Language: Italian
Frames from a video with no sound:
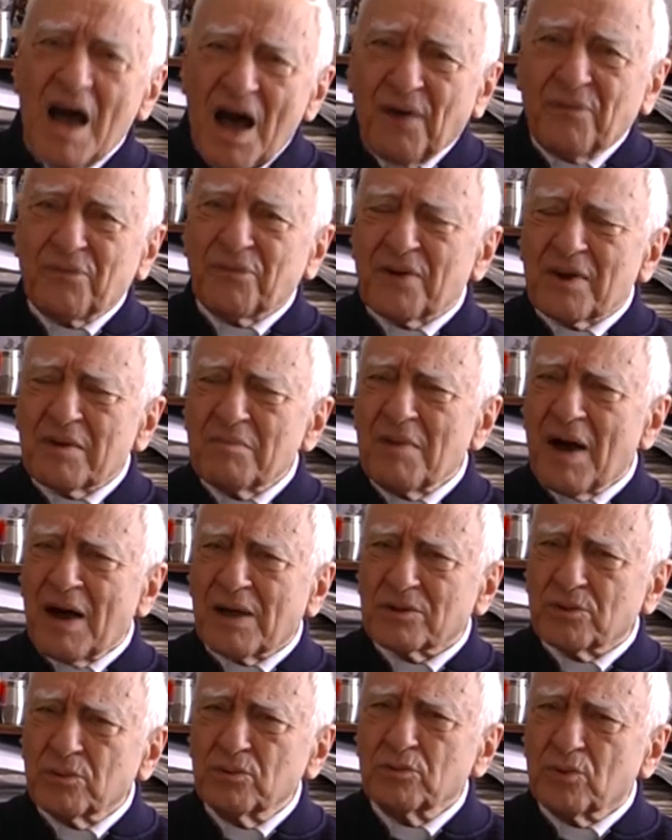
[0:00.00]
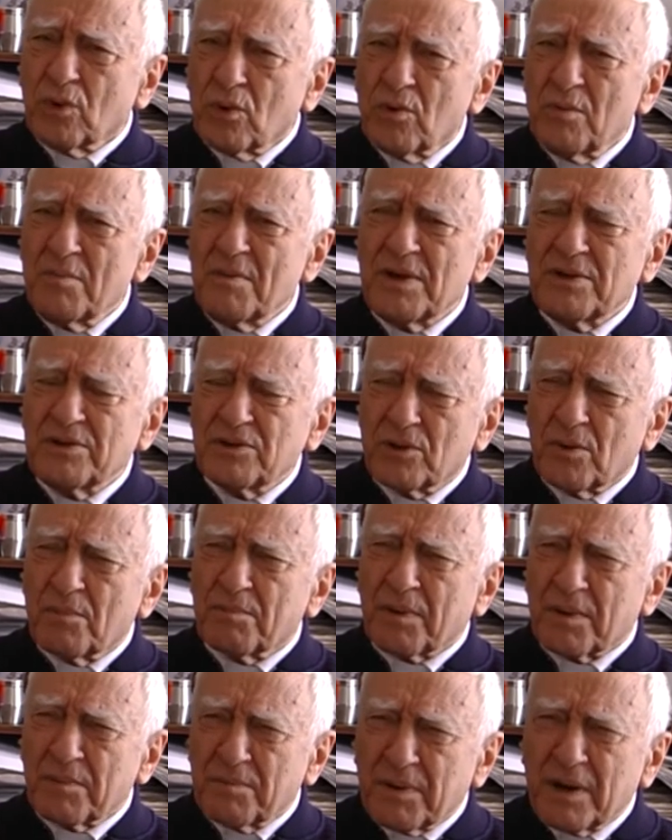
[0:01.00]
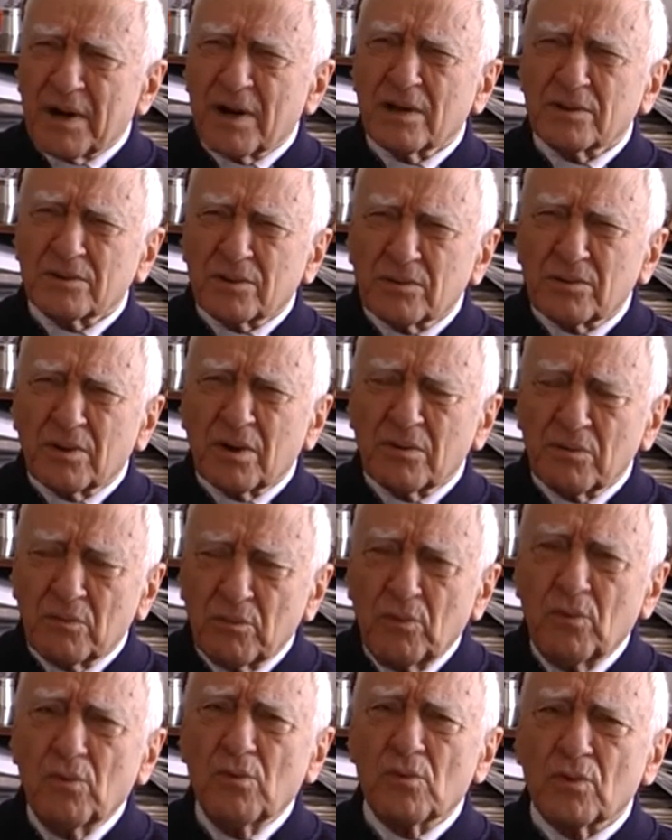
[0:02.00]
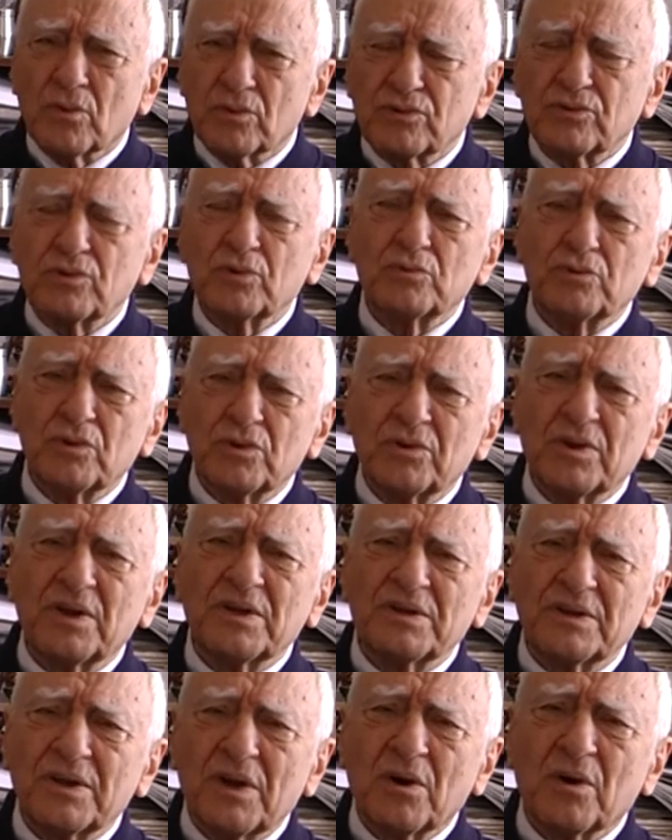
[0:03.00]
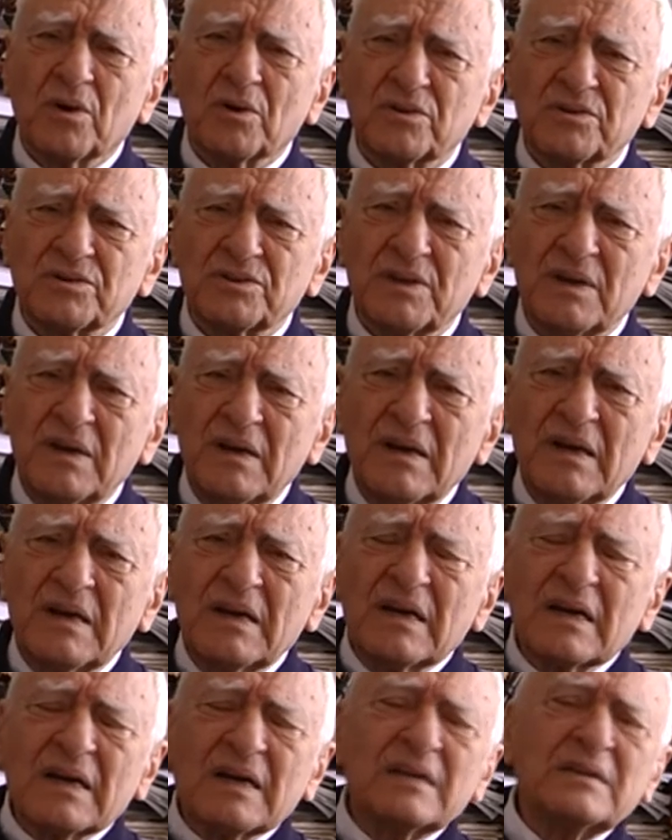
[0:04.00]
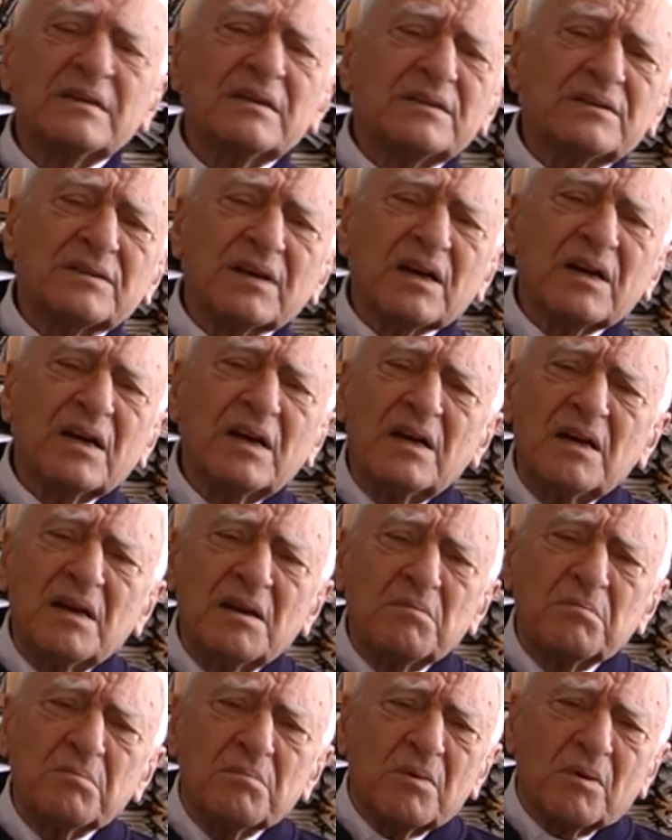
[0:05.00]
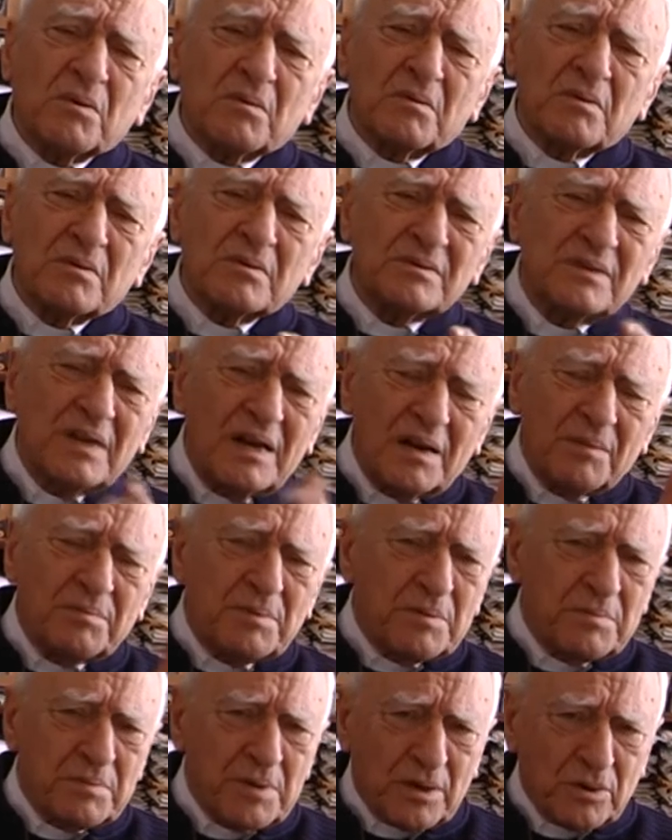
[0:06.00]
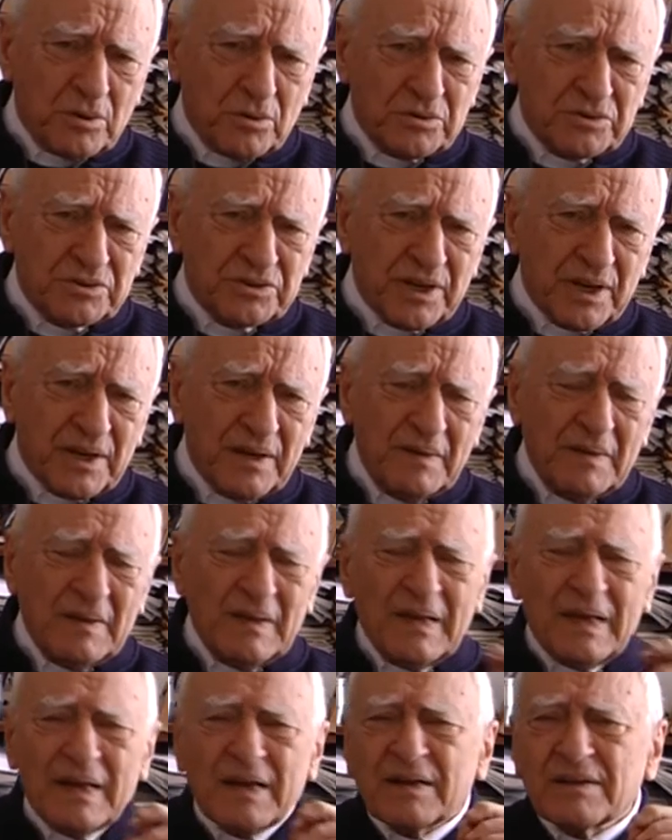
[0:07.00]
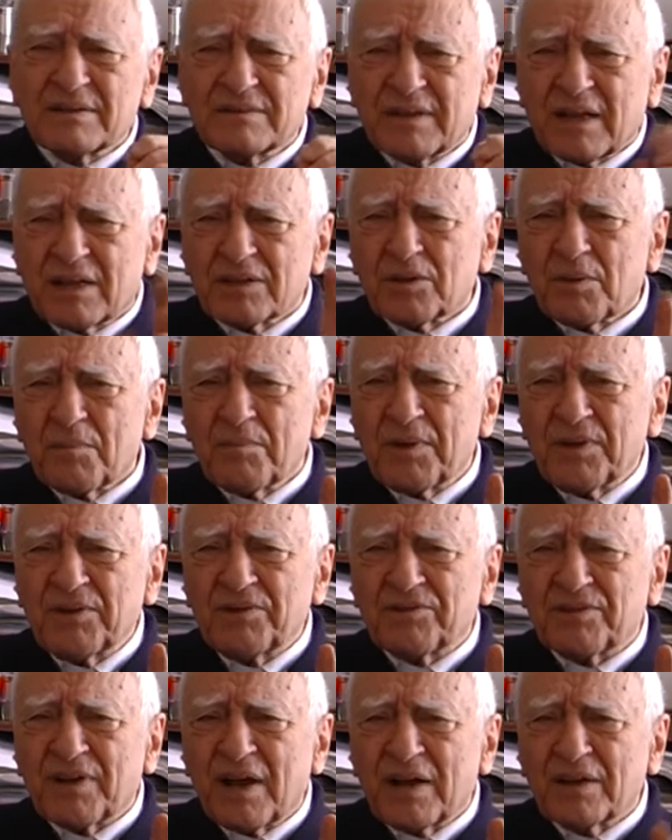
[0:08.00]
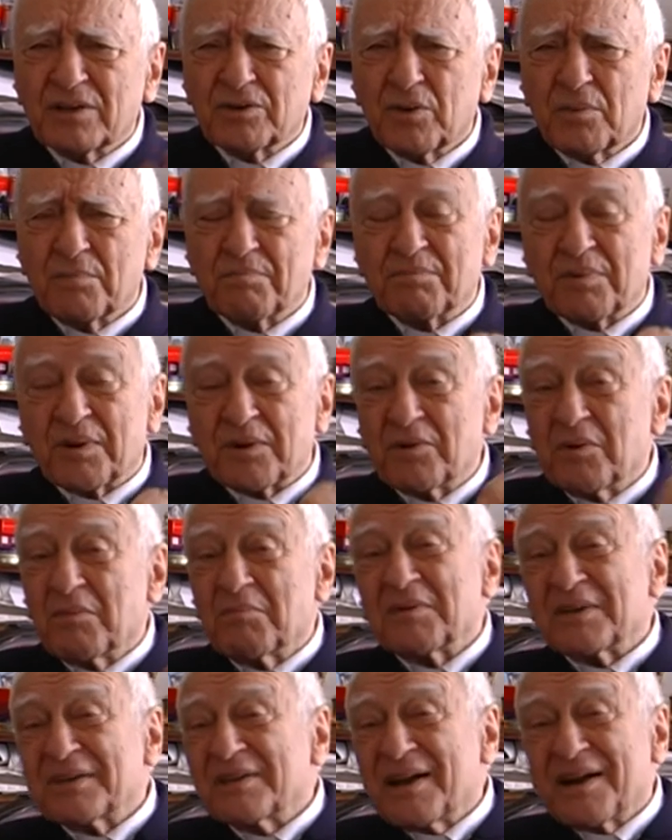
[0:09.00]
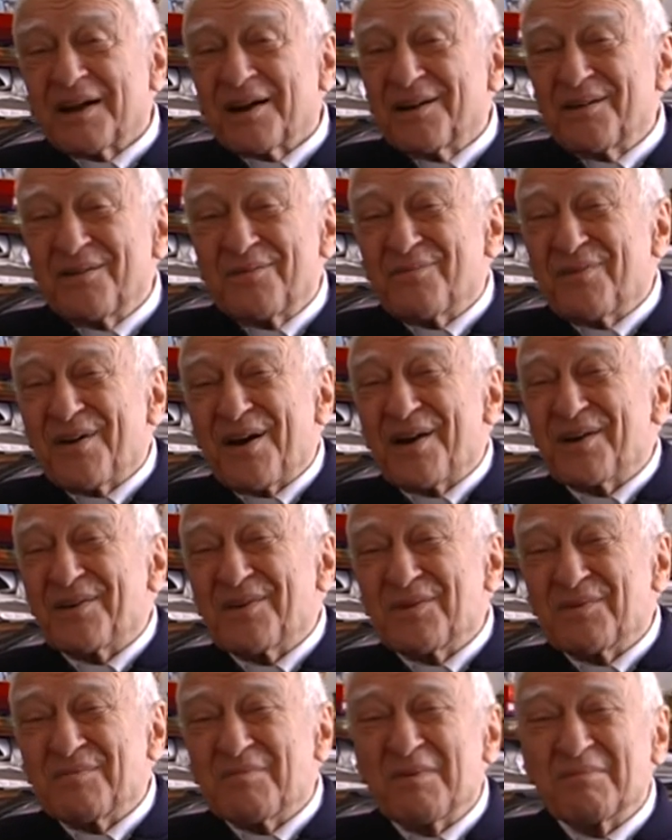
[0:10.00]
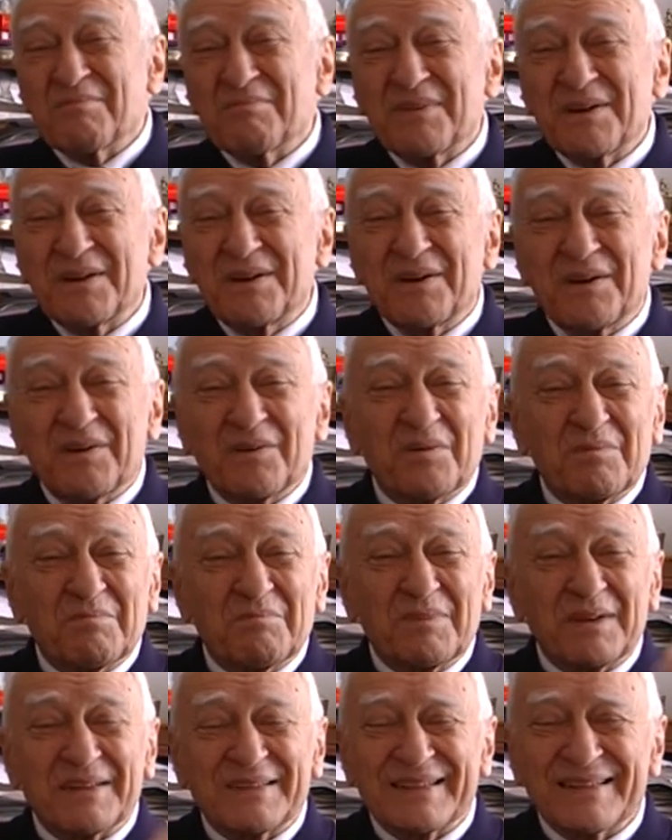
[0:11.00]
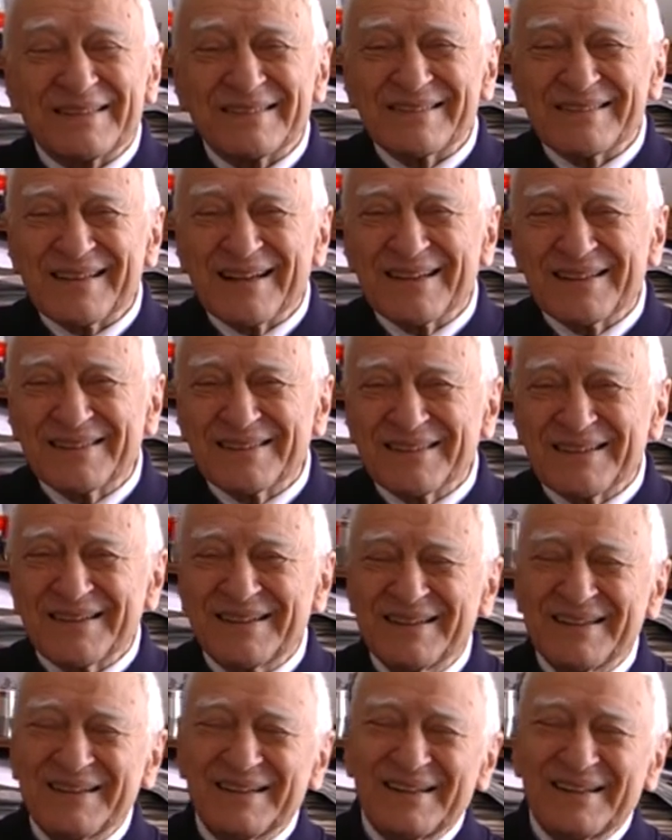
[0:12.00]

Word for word: ha firmato un documento preparato da un lungo studio dei teologi che dice che il limbo nella Bibbia non c'è. Era stato pensato per non mandare all'inferno i bambini non battezzati